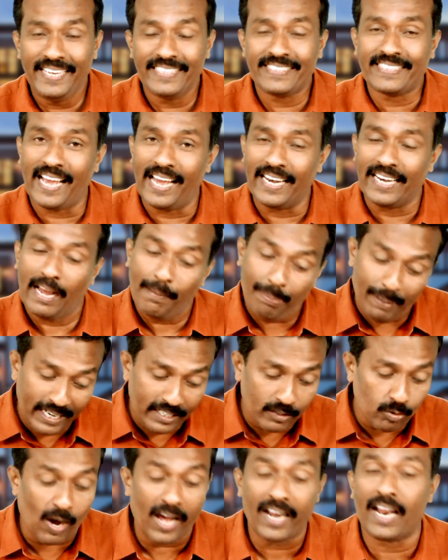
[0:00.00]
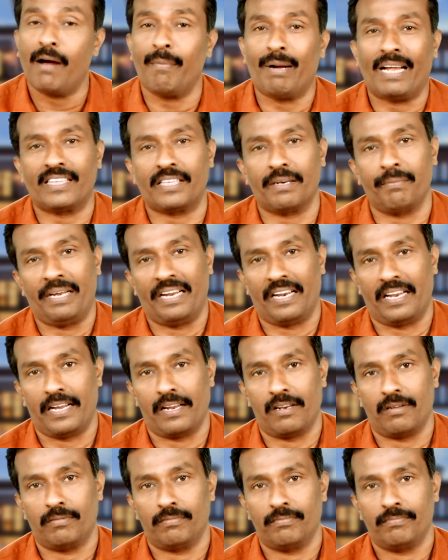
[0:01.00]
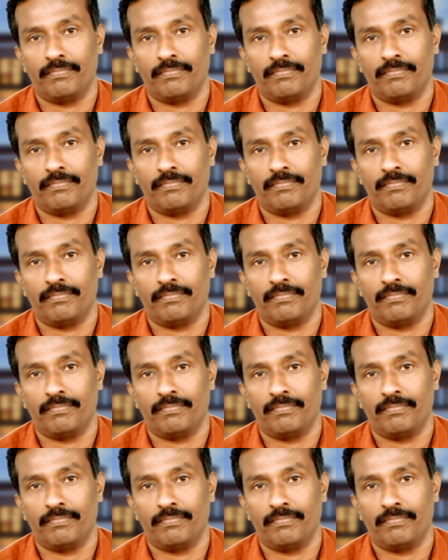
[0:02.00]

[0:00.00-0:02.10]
ఈసా నభీ ద్వారా మాత్రమే వెళ్ళగలం